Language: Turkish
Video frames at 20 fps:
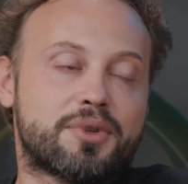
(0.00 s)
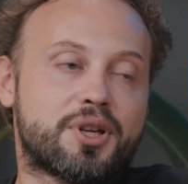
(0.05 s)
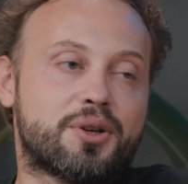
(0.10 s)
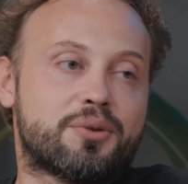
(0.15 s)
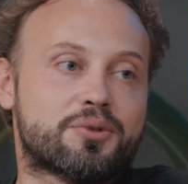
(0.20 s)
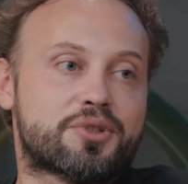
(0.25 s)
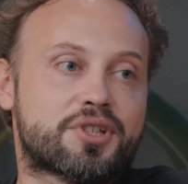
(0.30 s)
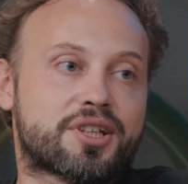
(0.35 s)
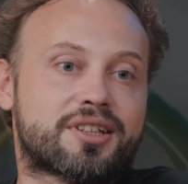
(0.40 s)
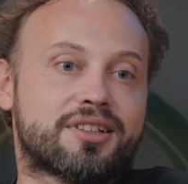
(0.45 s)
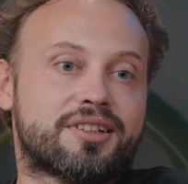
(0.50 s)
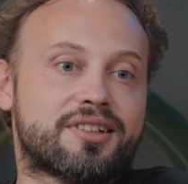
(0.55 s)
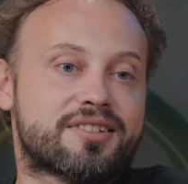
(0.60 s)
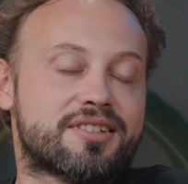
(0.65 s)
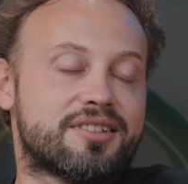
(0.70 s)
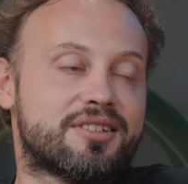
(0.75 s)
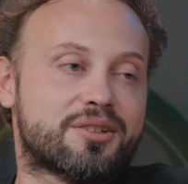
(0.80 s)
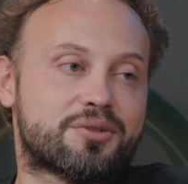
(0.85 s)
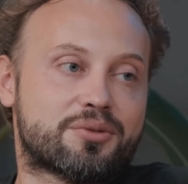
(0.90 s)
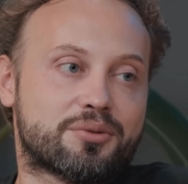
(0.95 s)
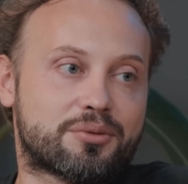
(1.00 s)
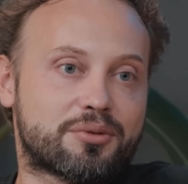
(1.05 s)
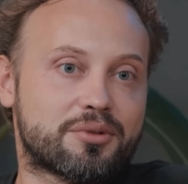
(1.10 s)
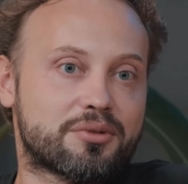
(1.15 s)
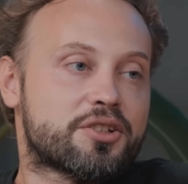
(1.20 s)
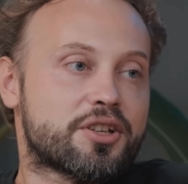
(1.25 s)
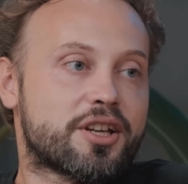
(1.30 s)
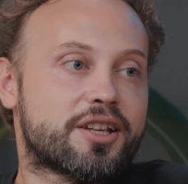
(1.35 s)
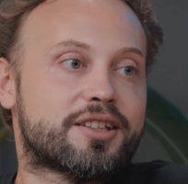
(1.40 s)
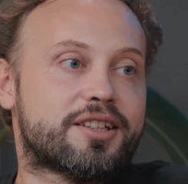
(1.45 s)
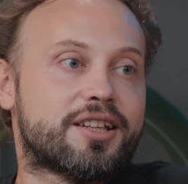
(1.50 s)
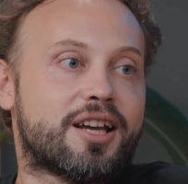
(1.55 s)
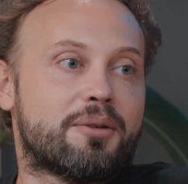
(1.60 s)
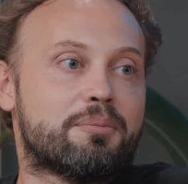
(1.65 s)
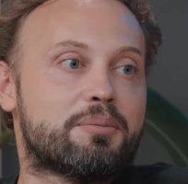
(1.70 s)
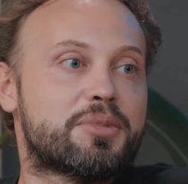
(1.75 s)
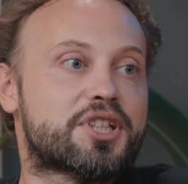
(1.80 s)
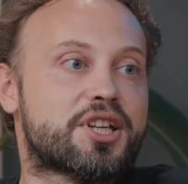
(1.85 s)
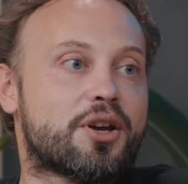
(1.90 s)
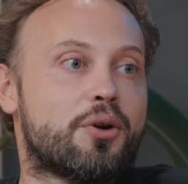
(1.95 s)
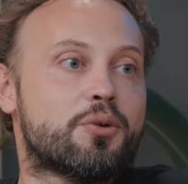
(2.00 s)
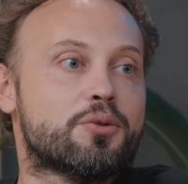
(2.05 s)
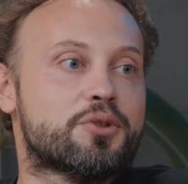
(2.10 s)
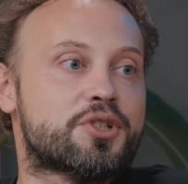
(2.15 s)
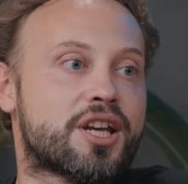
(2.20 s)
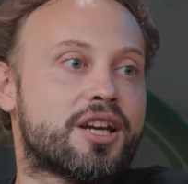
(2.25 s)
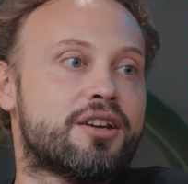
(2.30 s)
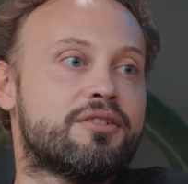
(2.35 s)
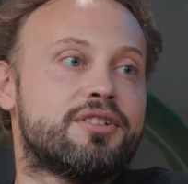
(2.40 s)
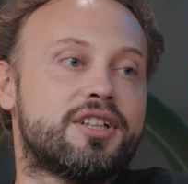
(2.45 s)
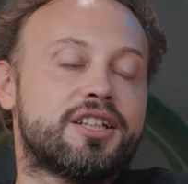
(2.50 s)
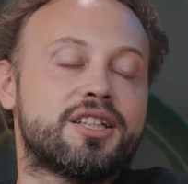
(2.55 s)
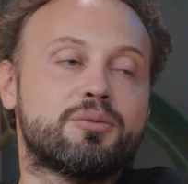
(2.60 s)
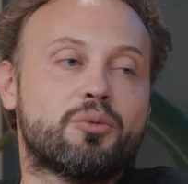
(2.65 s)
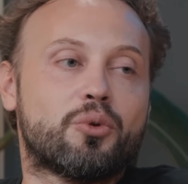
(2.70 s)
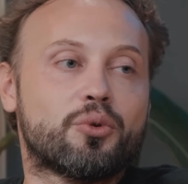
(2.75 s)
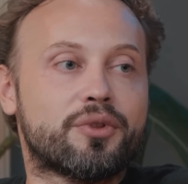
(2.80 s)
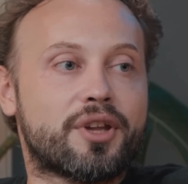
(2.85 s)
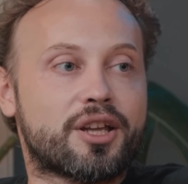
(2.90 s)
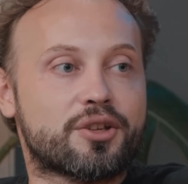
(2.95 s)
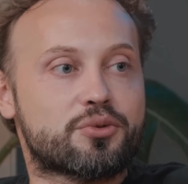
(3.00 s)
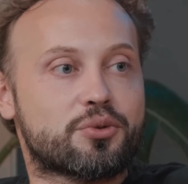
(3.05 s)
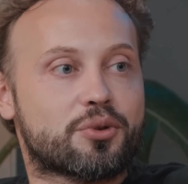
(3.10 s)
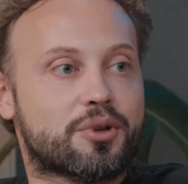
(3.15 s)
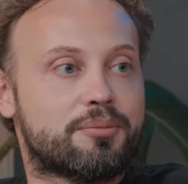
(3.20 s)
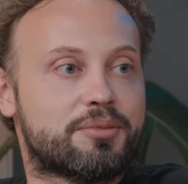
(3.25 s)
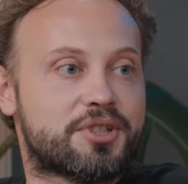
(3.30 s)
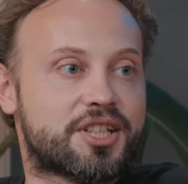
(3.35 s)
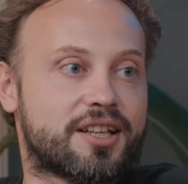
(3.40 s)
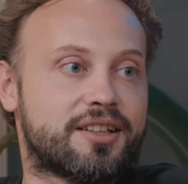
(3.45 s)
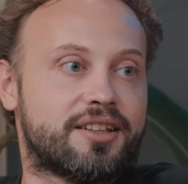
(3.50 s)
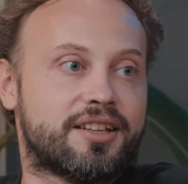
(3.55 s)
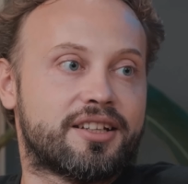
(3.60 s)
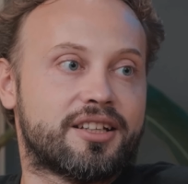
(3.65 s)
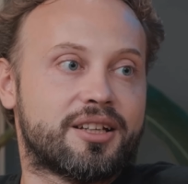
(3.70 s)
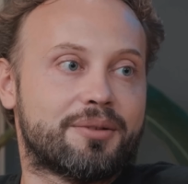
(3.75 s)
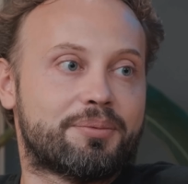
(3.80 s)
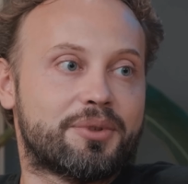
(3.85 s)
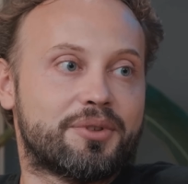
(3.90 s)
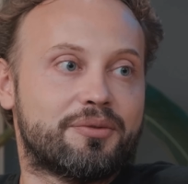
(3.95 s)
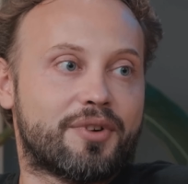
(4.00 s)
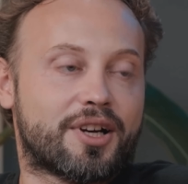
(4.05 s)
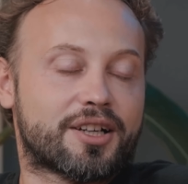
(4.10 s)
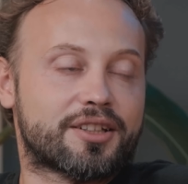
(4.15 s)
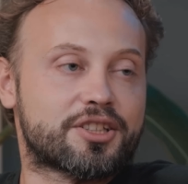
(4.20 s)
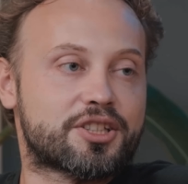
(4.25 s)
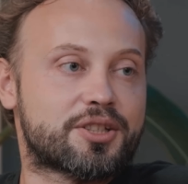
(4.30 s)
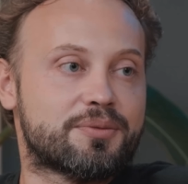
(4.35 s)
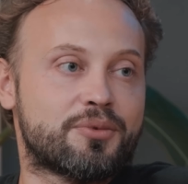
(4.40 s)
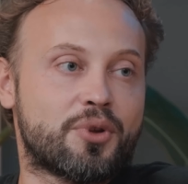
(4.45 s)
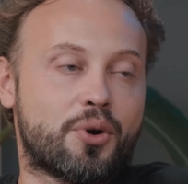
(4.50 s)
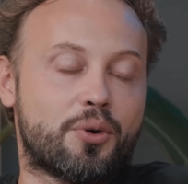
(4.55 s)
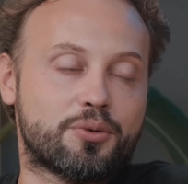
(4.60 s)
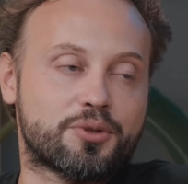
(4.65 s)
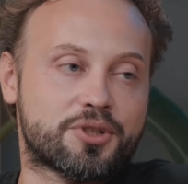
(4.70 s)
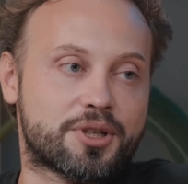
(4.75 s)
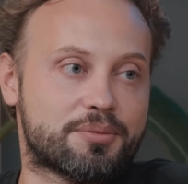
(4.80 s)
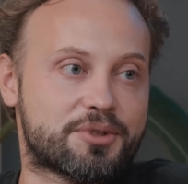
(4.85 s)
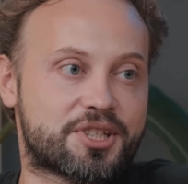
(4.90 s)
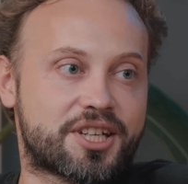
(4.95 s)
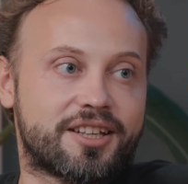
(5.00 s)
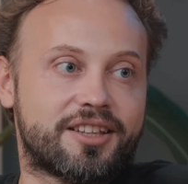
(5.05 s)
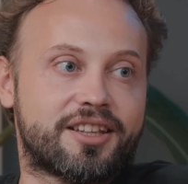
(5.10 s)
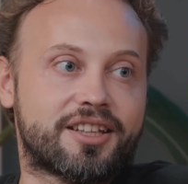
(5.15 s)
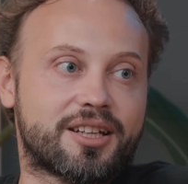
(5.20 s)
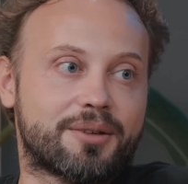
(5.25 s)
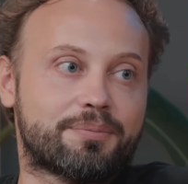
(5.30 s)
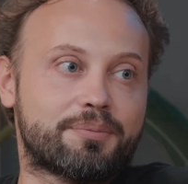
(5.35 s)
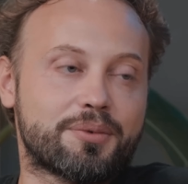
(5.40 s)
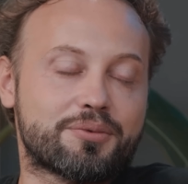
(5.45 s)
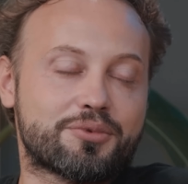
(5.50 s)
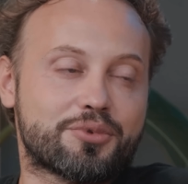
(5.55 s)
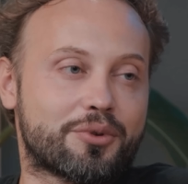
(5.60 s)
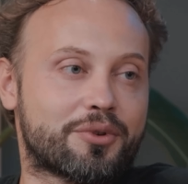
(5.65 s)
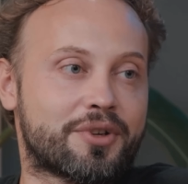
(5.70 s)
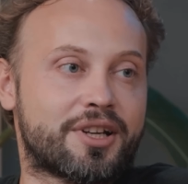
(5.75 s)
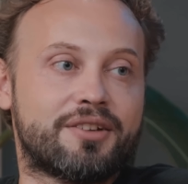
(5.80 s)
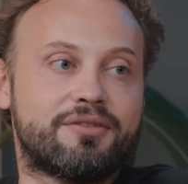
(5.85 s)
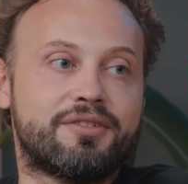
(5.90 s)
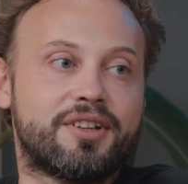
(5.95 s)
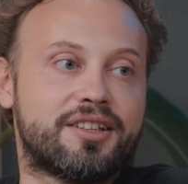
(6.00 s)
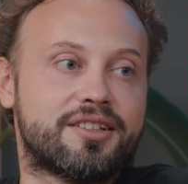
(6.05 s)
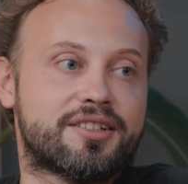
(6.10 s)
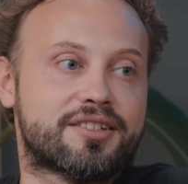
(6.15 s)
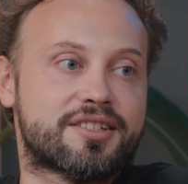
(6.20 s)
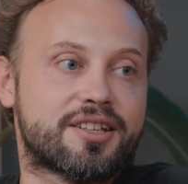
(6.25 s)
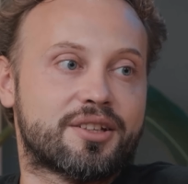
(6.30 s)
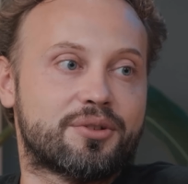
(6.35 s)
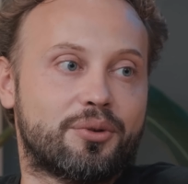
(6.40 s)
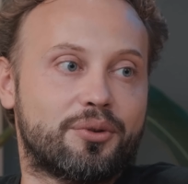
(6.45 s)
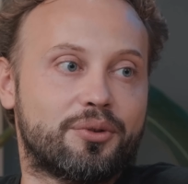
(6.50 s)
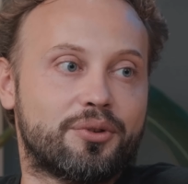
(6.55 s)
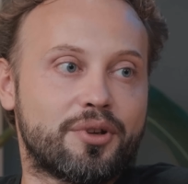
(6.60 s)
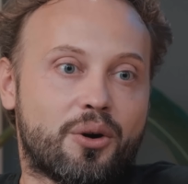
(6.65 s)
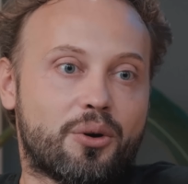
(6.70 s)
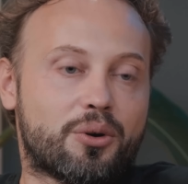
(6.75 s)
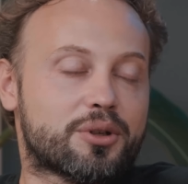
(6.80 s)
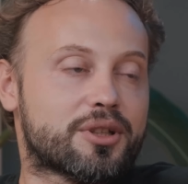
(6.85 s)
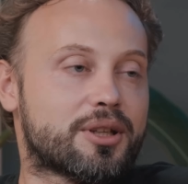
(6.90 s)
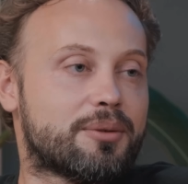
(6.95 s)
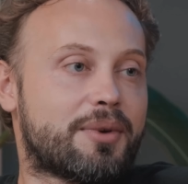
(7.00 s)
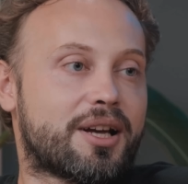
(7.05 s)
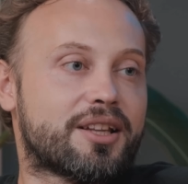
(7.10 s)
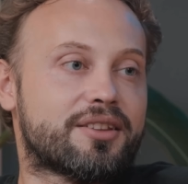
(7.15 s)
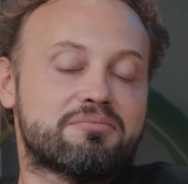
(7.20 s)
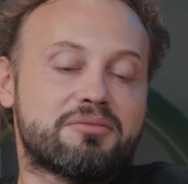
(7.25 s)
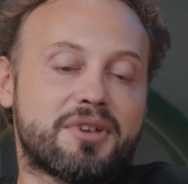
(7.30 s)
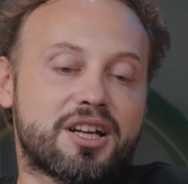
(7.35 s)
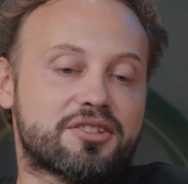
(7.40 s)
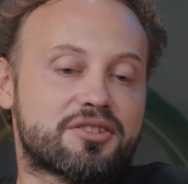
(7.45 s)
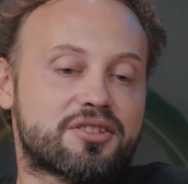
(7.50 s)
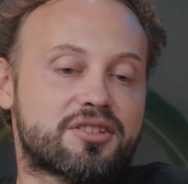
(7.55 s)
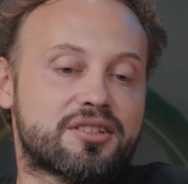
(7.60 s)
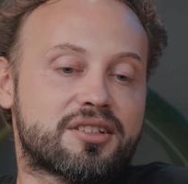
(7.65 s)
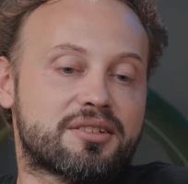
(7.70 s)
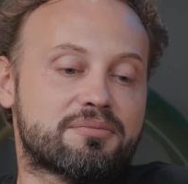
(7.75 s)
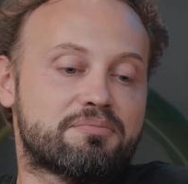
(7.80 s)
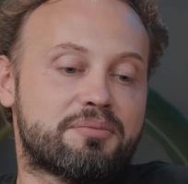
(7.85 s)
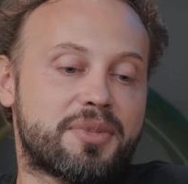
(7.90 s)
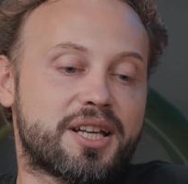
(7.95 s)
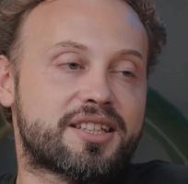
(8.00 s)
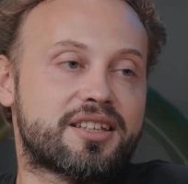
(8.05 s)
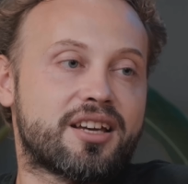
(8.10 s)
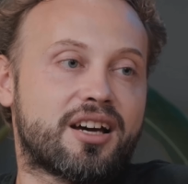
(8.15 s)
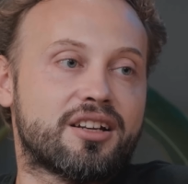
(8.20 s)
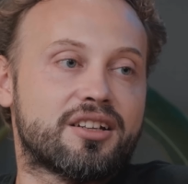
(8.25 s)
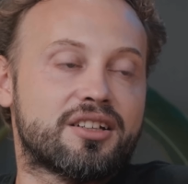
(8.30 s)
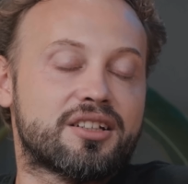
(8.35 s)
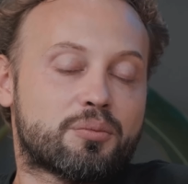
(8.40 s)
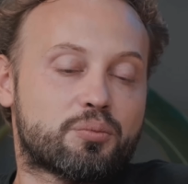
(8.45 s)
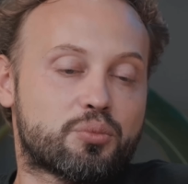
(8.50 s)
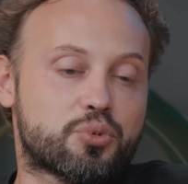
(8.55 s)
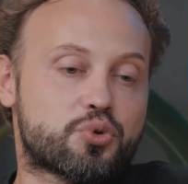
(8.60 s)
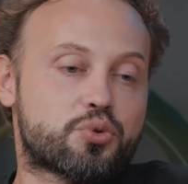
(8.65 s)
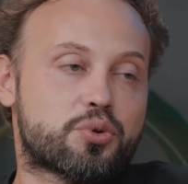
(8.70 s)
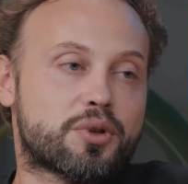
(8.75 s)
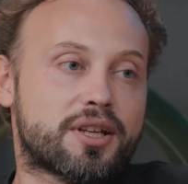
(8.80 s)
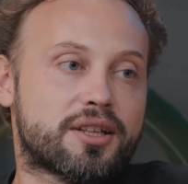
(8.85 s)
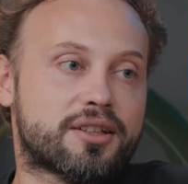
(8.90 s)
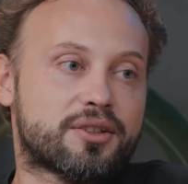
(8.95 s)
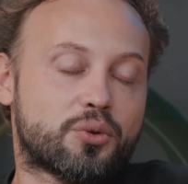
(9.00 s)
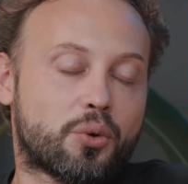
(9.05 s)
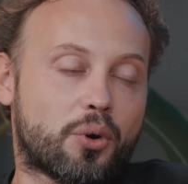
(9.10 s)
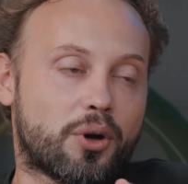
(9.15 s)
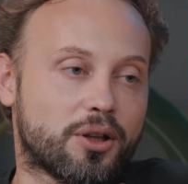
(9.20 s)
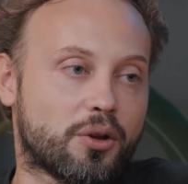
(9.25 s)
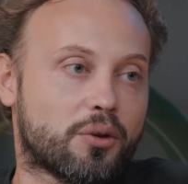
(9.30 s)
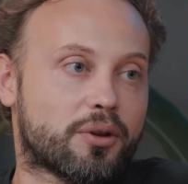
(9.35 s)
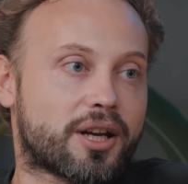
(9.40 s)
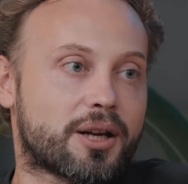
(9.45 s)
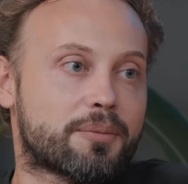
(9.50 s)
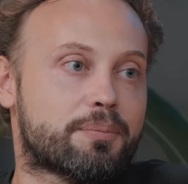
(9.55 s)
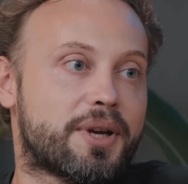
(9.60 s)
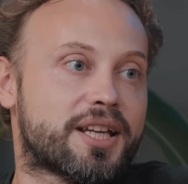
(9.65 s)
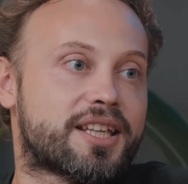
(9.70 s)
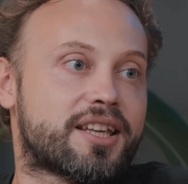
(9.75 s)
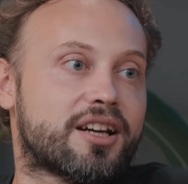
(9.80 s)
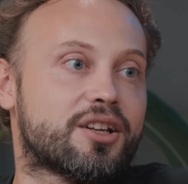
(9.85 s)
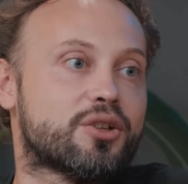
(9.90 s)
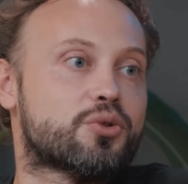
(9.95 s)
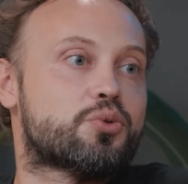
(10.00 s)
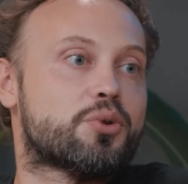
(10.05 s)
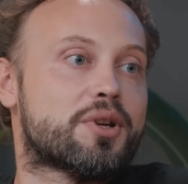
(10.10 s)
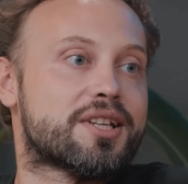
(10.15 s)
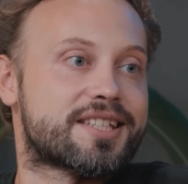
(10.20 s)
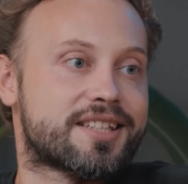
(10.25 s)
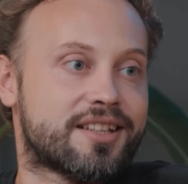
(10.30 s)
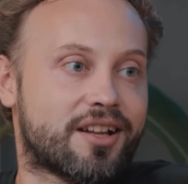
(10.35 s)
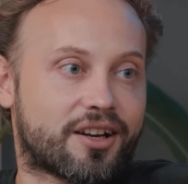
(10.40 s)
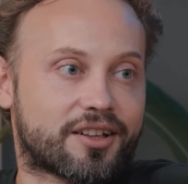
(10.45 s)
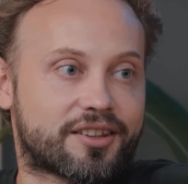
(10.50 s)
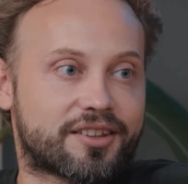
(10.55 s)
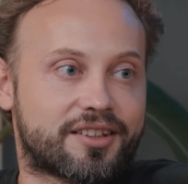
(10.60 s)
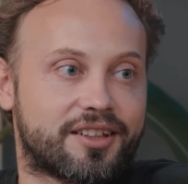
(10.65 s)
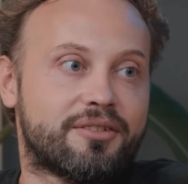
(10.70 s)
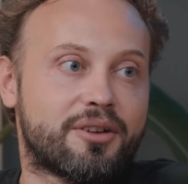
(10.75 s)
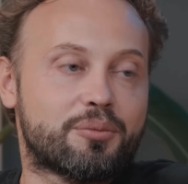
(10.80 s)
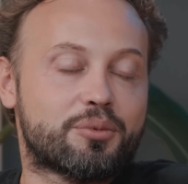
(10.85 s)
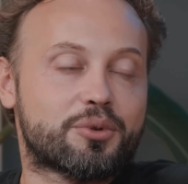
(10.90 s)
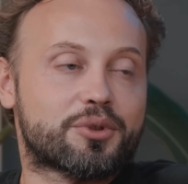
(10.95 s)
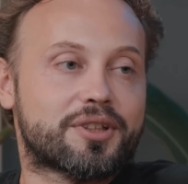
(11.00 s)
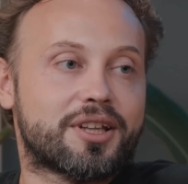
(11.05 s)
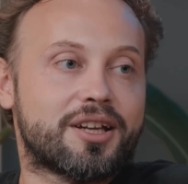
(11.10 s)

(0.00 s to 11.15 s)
Bir önceki nesilde çünkü şeydi yani bir şey önce evleneyim ondan sonra bir şeyleri yapayım vardı. Şimdi önce bir şeyleri yapıyor sonra evlenirize döndü. Orada ben ben bekarlık bu süre doğal olarak bekarlık süresi de arttı. Ve burada